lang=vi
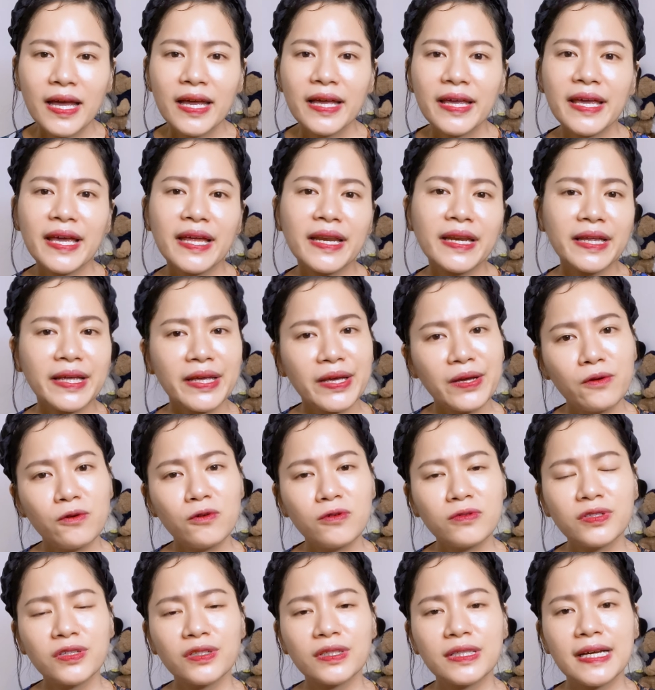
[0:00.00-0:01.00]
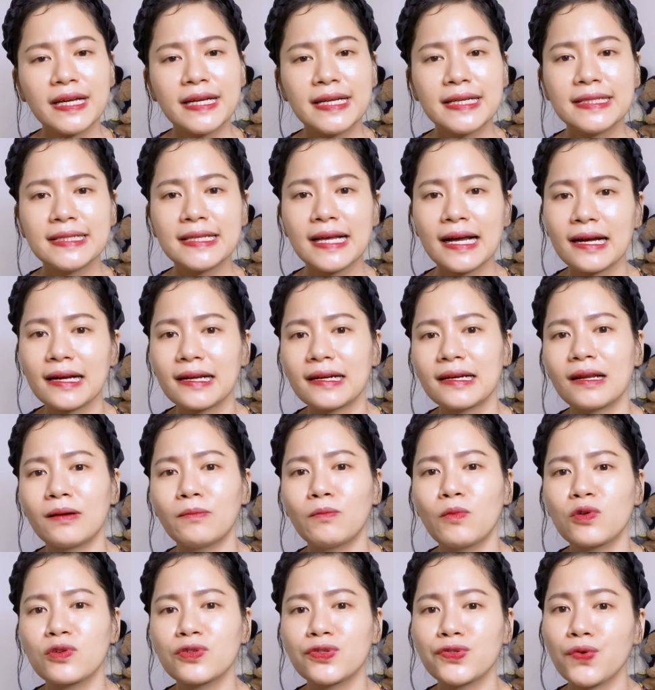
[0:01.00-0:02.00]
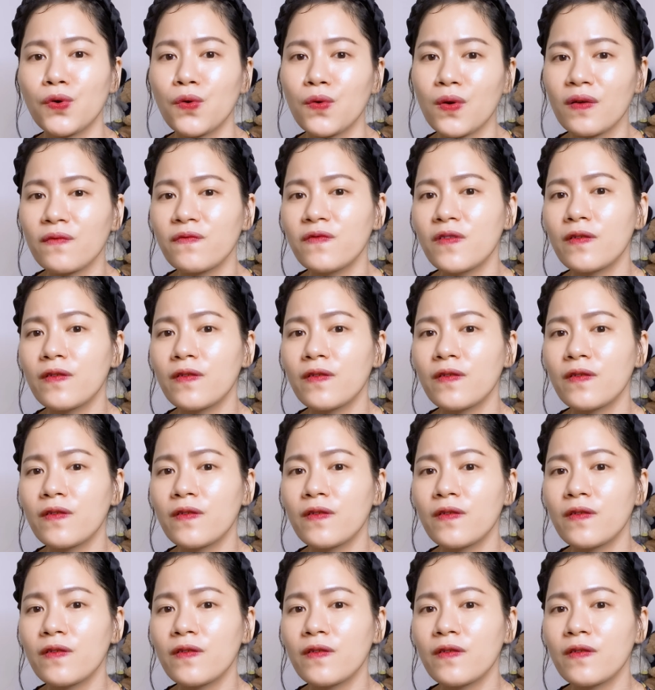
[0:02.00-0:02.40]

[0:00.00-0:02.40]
Nghiên cứu cho thấy rằng là một số các